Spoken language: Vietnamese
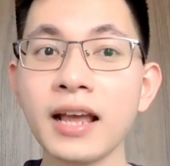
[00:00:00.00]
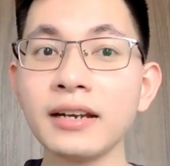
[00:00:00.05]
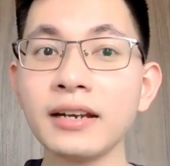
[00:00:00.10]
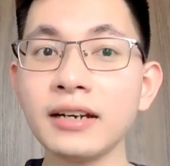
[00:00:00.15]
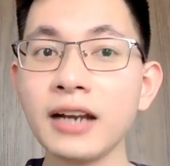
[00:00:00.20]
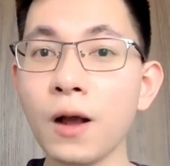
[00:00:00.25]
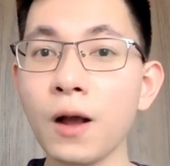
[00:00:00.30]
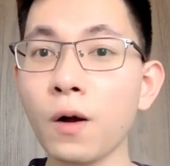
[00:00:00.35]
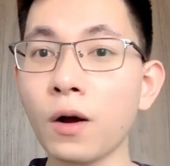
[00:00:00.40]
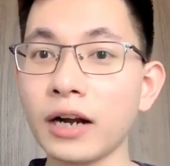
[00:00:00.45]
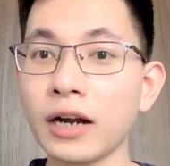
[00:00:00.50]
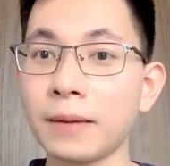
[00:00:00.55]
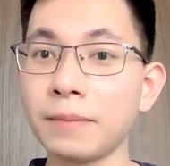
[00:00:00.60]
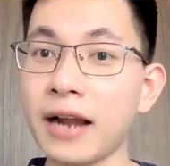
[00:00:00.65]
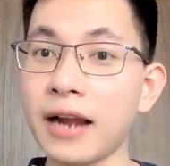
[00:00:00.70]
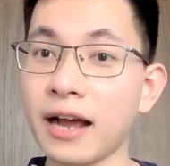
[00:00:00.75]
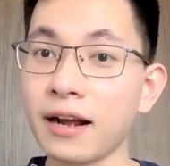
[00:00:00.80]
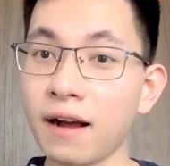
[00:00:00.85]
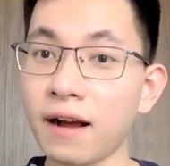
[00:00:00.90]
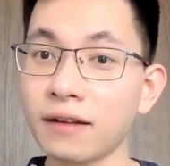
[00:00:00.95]
Nếu có nắm
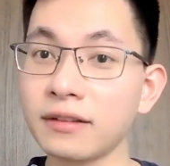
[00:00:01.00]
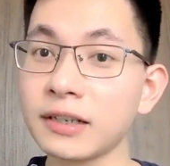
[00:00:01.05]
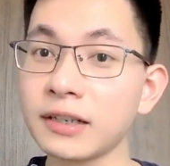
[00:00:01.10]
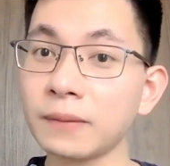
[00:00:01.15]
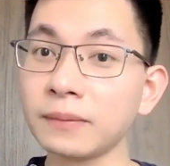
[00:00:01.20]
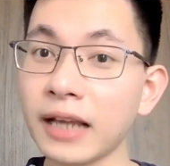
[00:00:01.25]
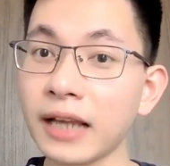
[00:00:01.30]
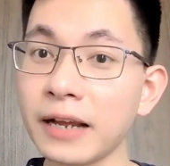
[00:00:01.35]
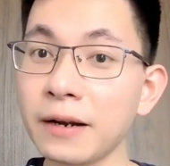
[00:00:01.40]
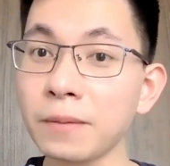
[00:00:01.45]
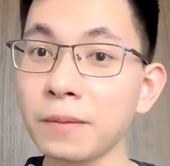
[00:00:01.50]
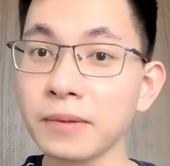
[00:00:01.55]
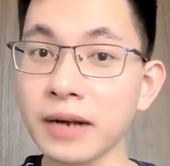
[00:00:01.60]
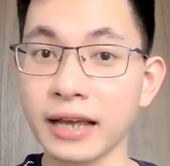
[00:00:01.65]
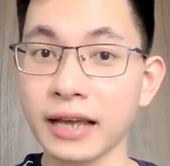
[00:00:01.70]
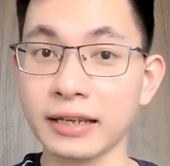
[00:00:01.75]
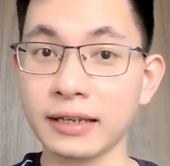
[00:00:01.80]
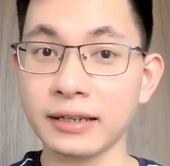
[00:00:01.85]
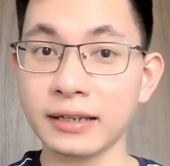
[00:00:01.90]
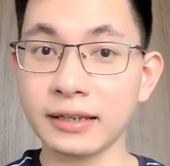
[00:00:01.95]
lá ngón trong tay lúc
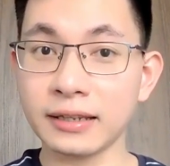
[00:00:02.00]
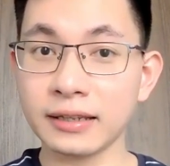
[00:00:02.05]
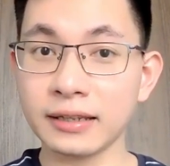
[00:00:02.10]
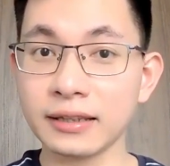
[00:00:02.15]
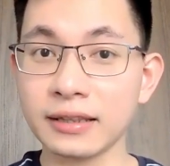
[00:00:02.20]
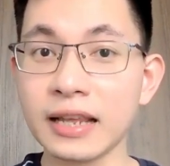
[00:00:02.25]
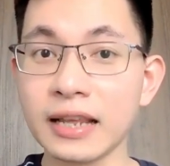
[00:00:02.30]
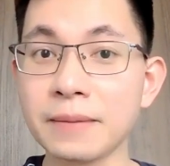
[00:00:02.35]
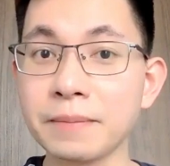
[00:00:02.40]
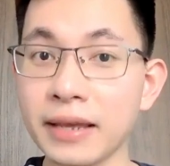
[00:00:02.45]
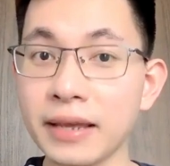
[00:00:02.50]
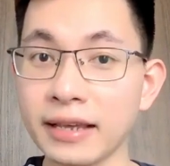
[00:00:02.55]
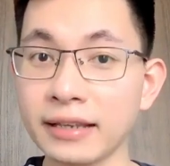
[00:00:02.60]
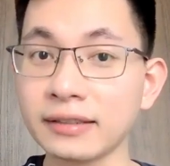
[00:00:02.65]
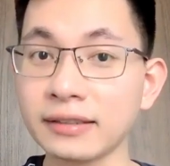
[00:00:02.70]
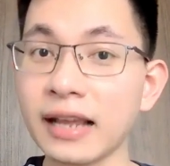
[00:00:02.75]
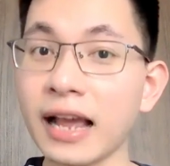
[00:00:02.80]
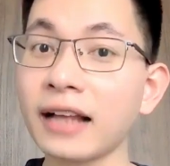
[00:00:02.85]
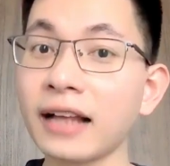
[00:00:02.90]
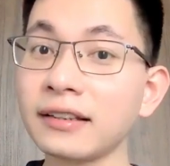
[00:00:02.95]
này, thì mị
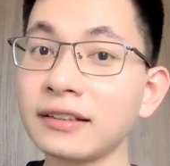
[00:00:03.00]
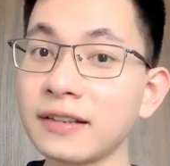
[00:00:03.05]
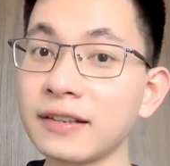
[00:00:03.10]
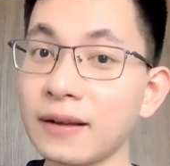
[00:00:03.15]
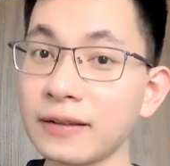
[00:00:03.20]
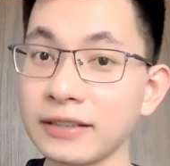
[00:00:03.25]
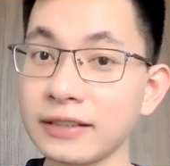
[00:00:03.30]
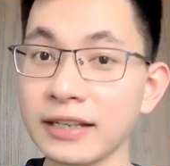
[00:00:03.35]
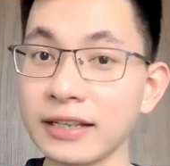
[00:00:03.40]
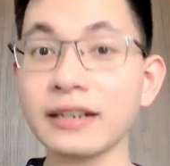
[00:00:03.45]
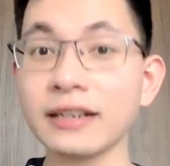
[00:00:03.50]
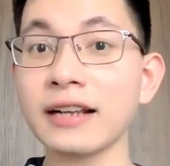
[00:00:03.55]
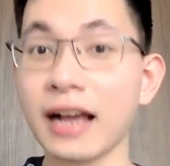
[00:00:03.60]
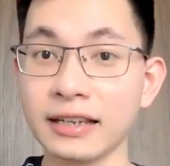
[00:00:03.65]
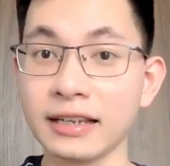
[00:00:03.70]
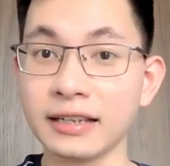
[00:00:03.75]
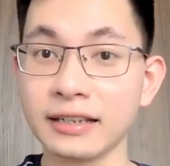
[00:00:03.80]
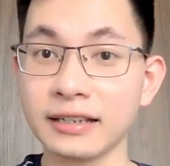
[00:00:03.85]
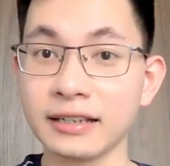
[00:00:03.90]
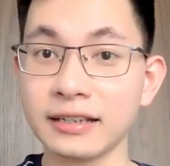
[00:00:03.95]
sẽ ăn cho chết ngay,
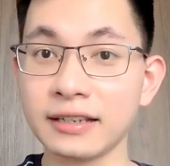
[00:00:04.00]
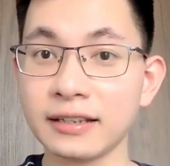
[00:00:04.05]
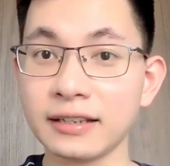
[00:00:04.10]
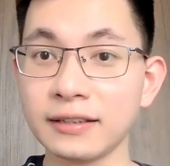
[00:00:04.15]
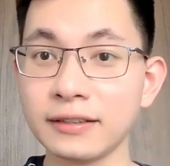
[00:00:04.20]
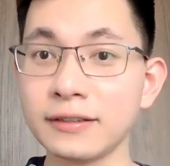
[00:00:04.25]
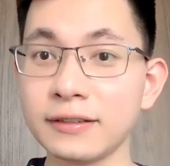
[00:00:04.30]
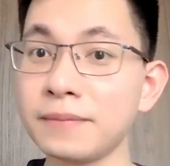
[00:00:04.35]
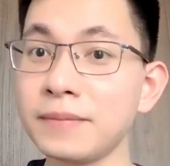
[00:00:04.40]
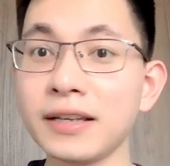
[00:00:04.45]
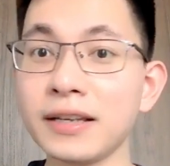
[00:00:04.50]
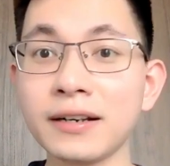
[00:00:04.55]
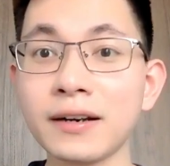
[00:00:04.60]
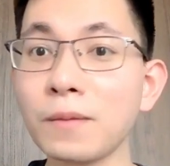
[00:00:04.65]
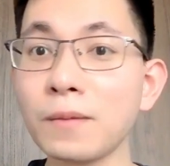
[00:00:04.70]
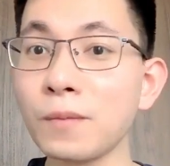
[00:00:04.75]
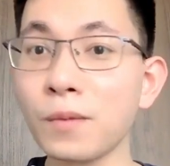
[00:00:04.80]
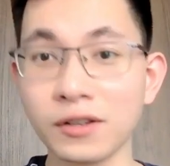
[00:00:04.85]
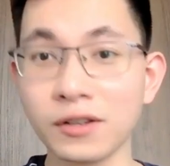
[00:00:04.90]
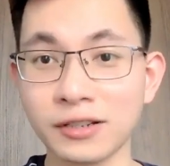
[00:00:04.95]
chứ mị
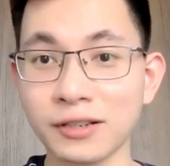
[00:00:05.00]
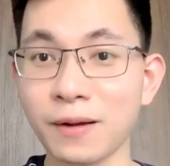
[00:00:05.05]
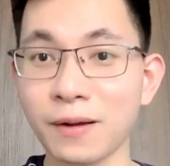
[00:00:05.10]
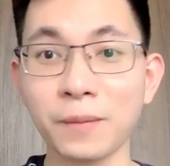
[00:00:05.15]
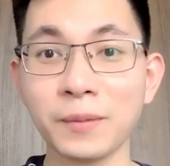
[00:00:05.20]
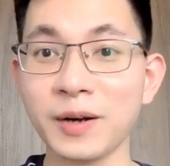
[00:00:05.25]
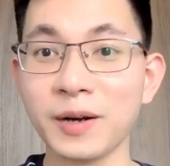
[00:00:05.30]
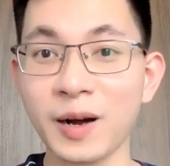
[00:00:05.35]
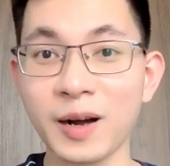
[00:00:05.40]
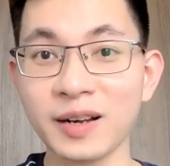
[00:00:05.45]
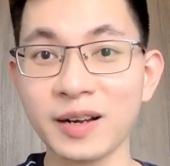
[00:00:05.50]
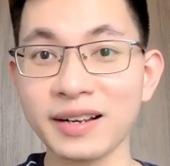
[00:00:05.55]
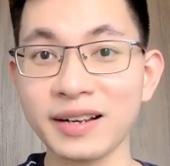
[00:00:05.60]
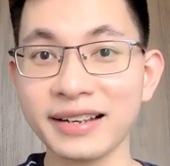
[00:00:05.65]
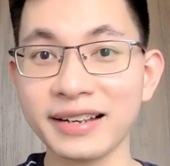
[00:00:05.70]
không buồn sống nữa.